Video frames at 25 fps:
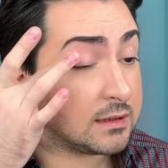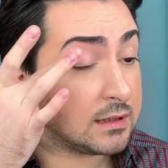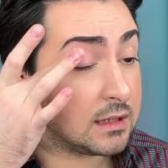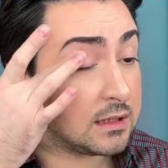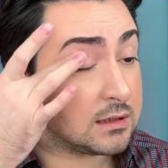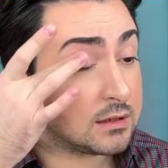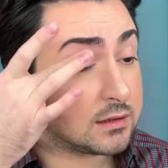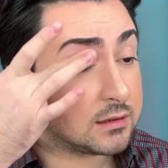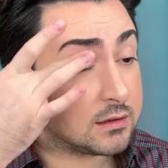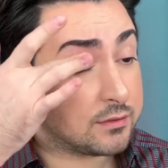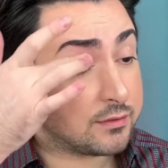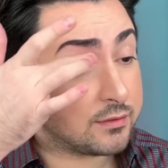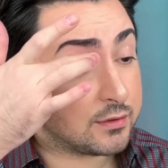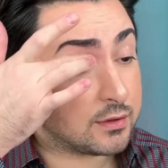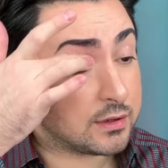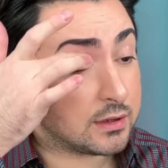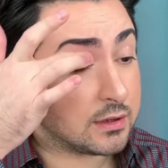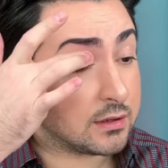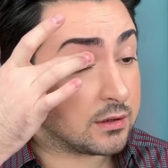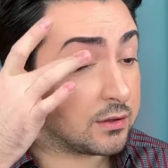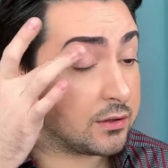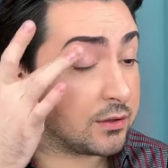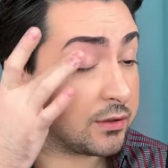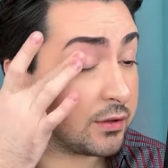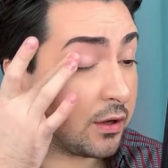jetzt für
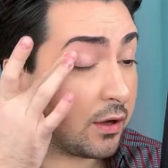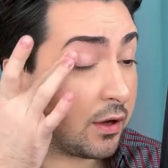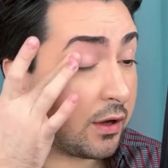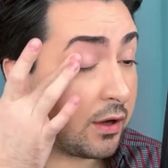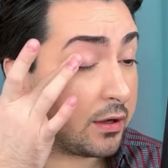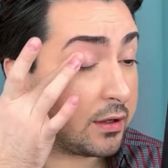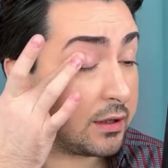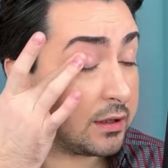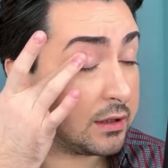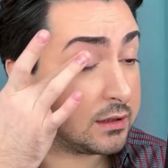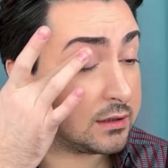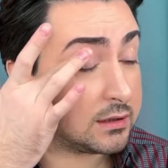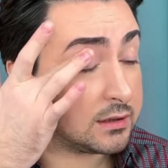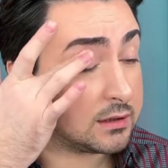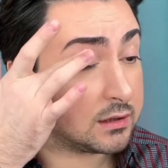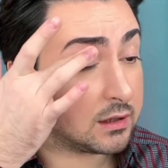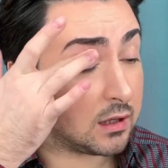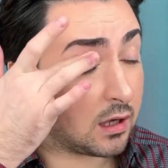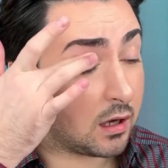den Tör ist äh,